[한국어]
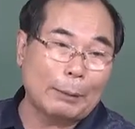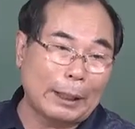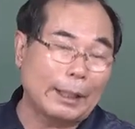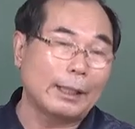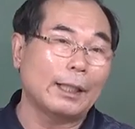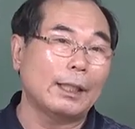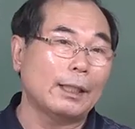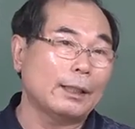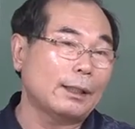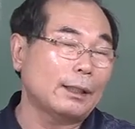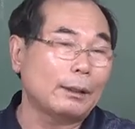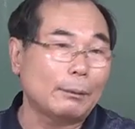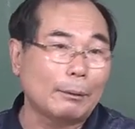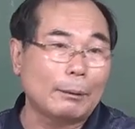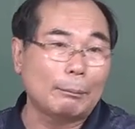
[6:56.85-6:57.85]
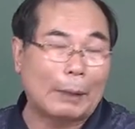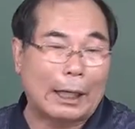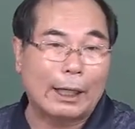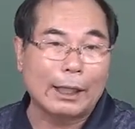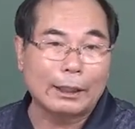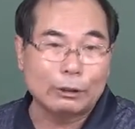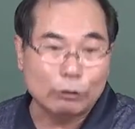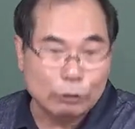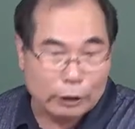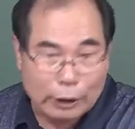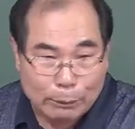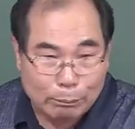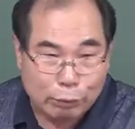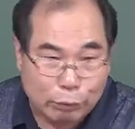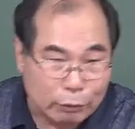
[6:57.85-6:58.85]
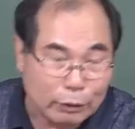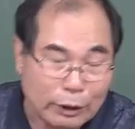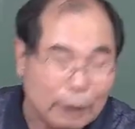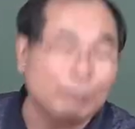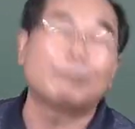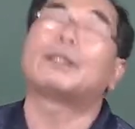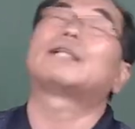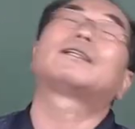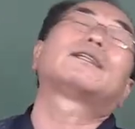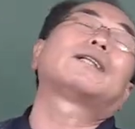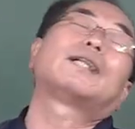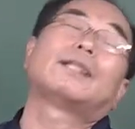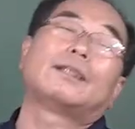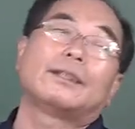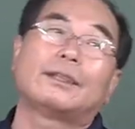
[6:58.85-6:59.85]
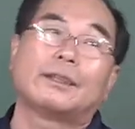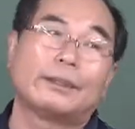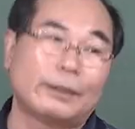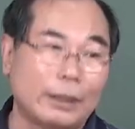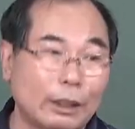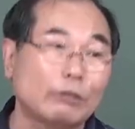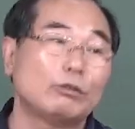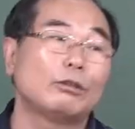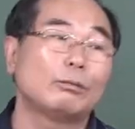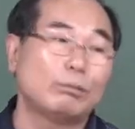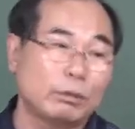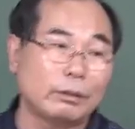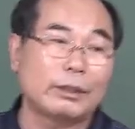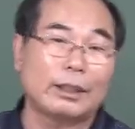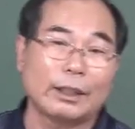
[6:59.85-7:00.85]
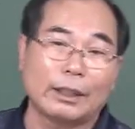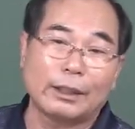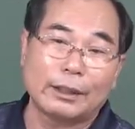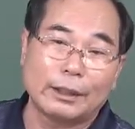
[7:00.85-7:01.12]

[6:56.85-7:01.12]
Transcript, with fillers: 봐야 봐가지고 이렇게 풀으니까 맞더라 이거야. 사주를 풀 때.